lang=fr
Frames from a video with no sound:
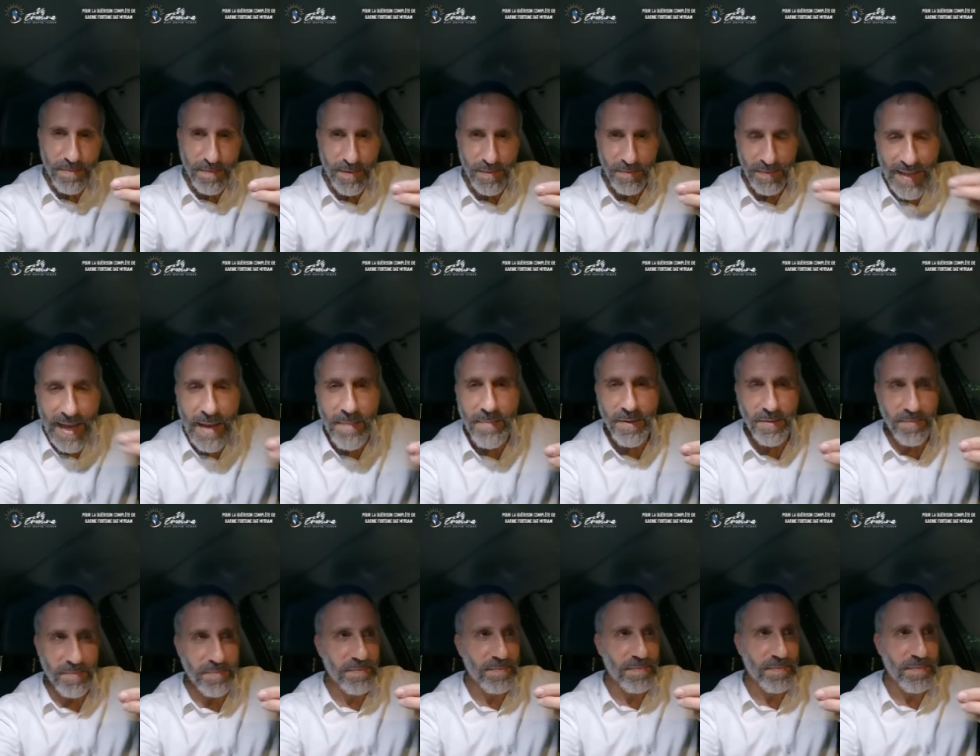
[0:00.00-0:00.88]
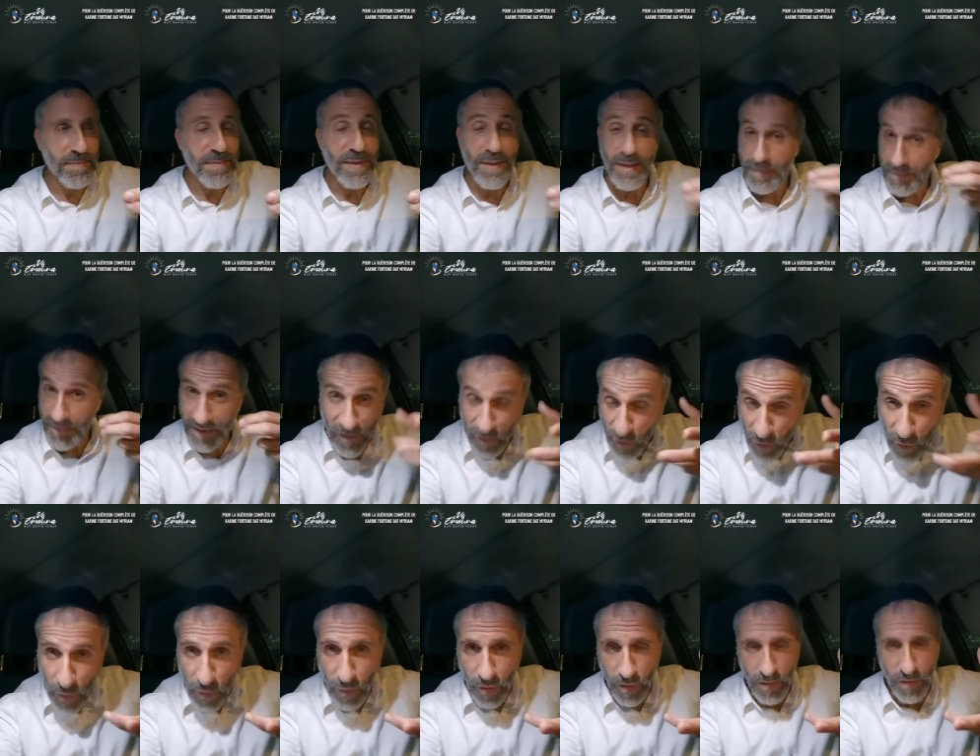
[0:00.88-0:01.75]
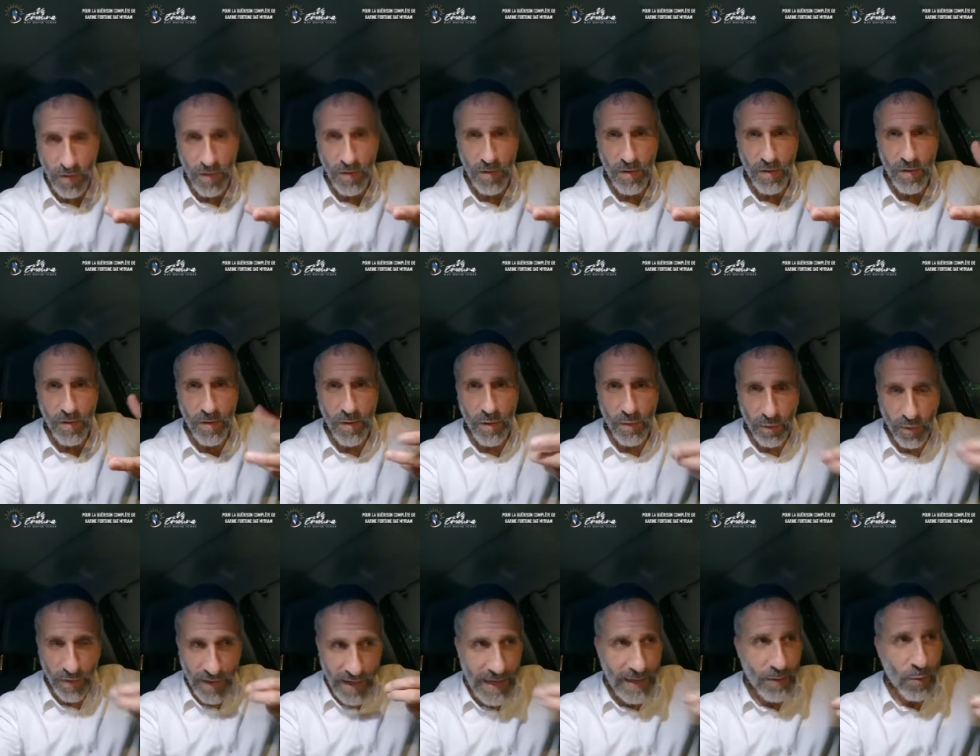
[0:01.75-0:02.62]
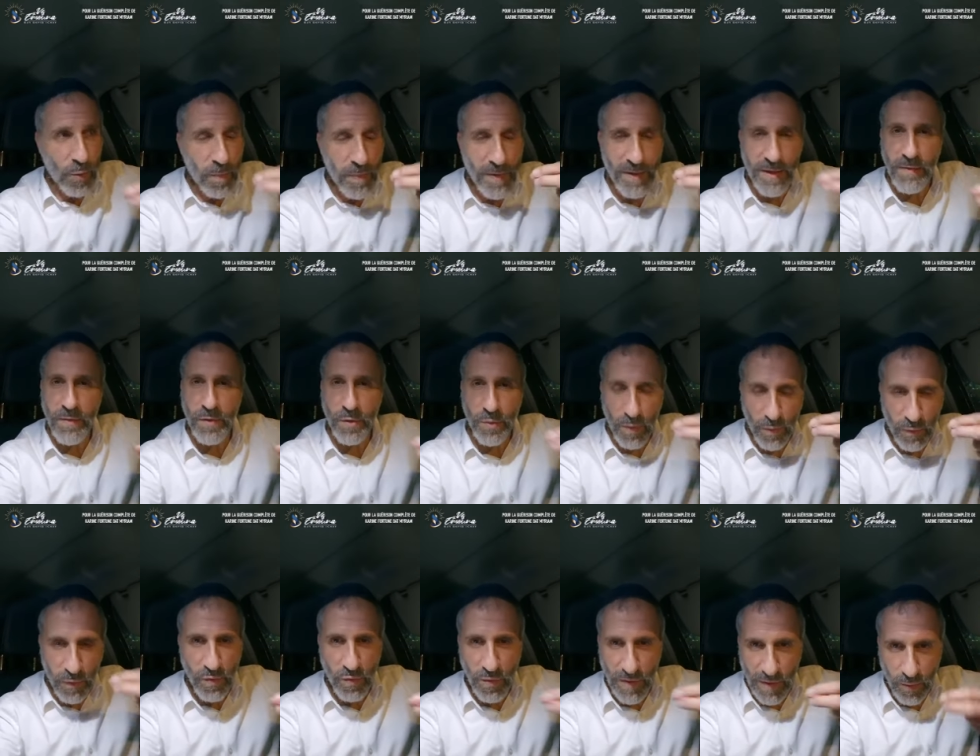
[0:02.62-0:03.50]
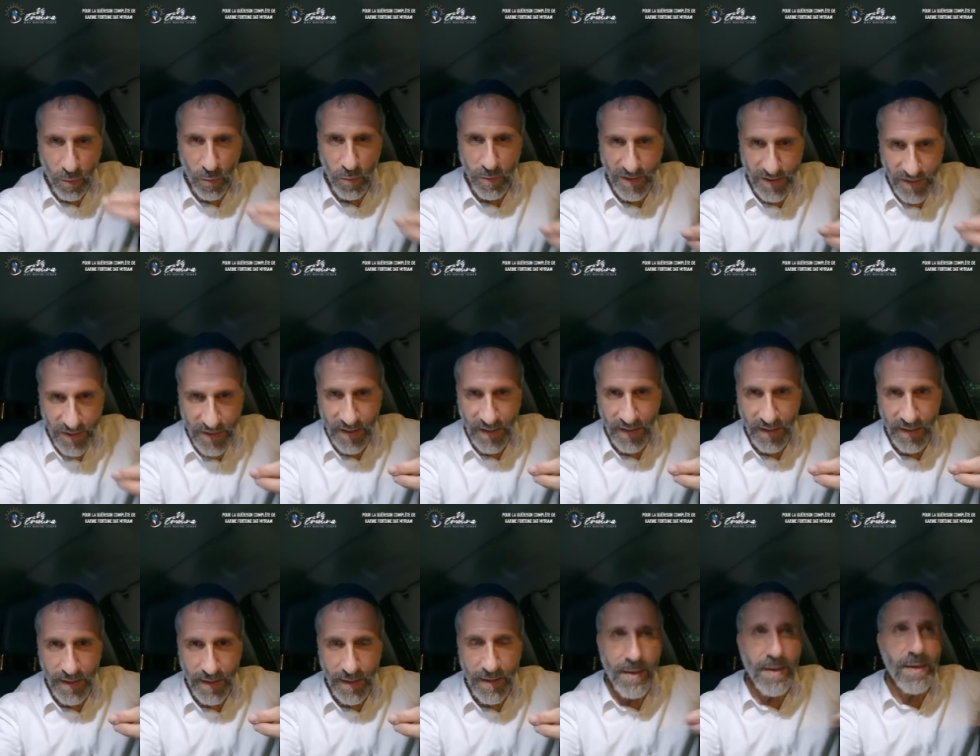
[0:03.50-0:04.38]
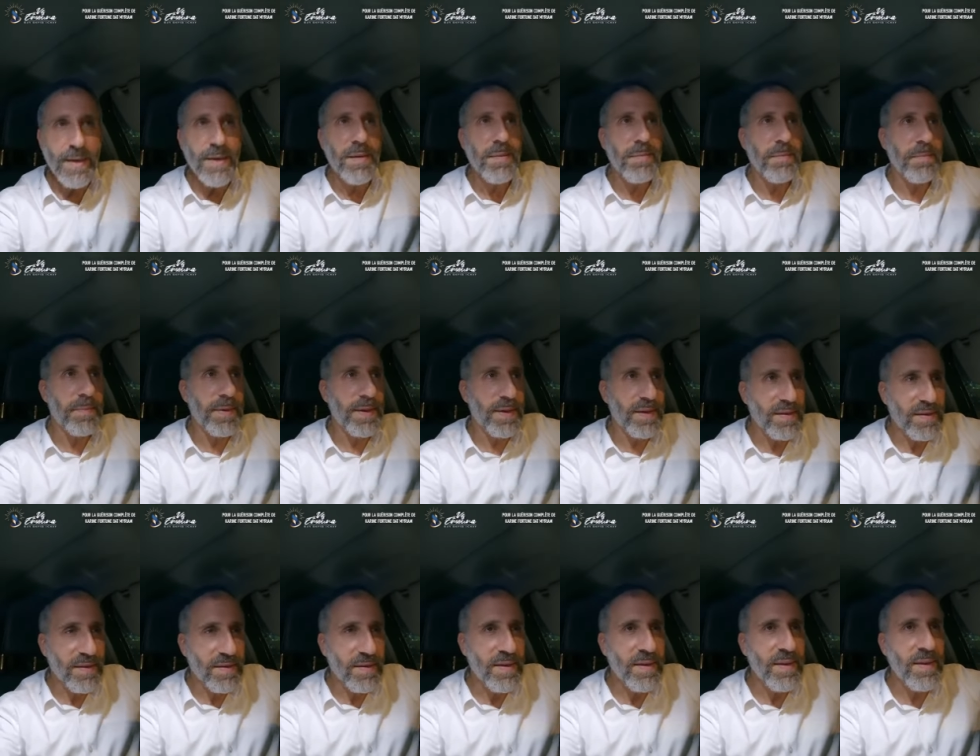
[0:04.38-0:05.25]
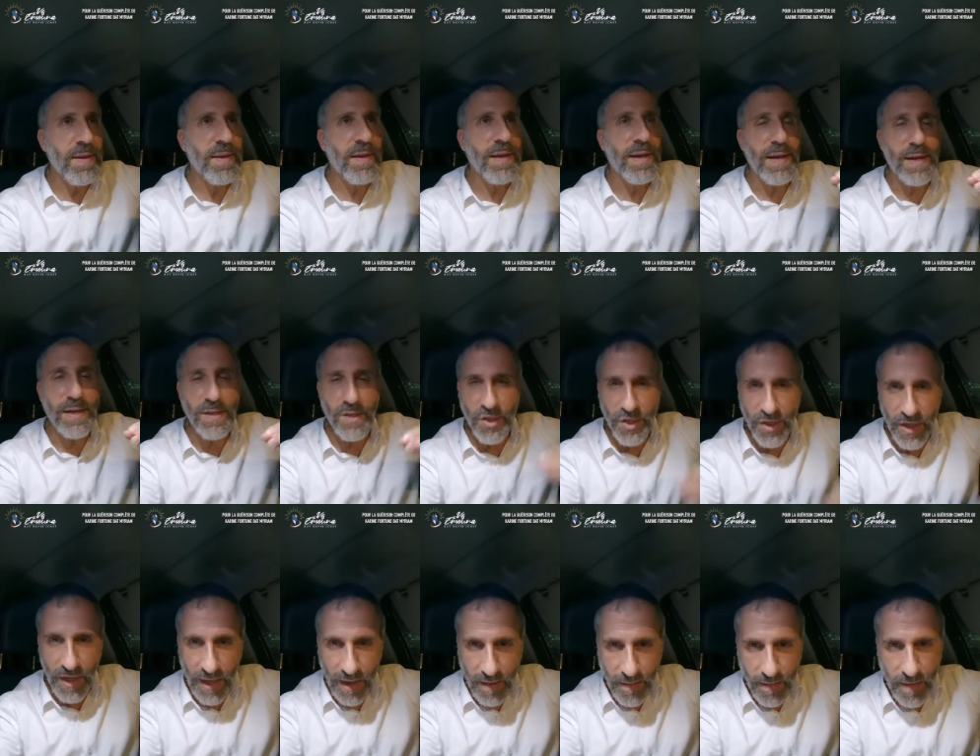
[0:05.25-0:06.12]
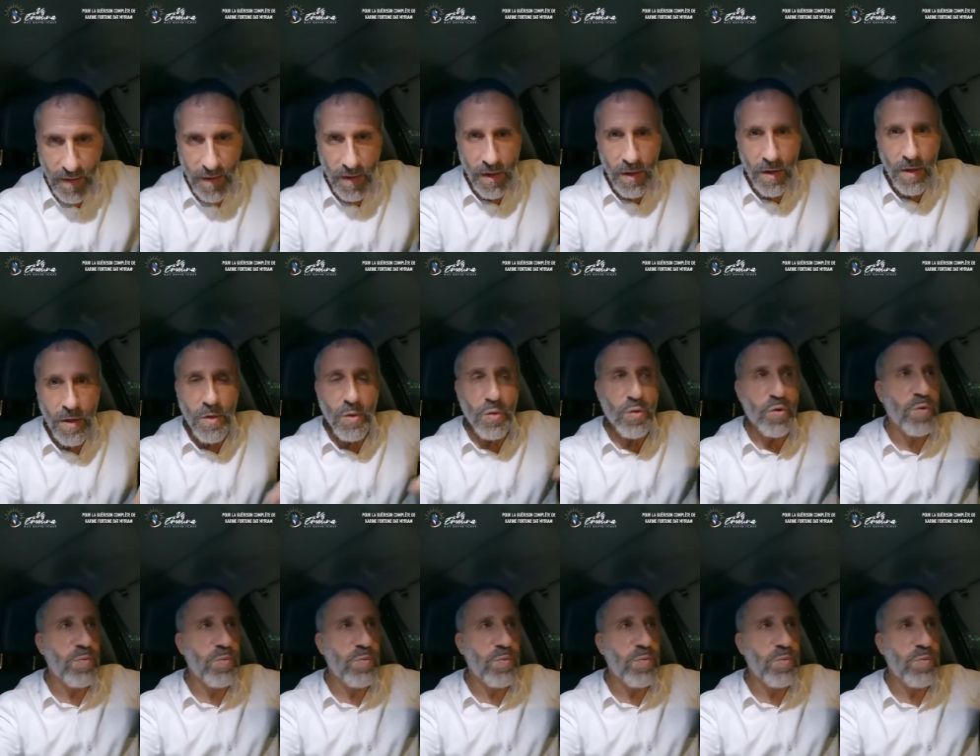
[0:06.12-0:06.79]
Mesdames et messieurs, vous voulez accompagner votre enfant sous la roupa cette année Merci Hachem que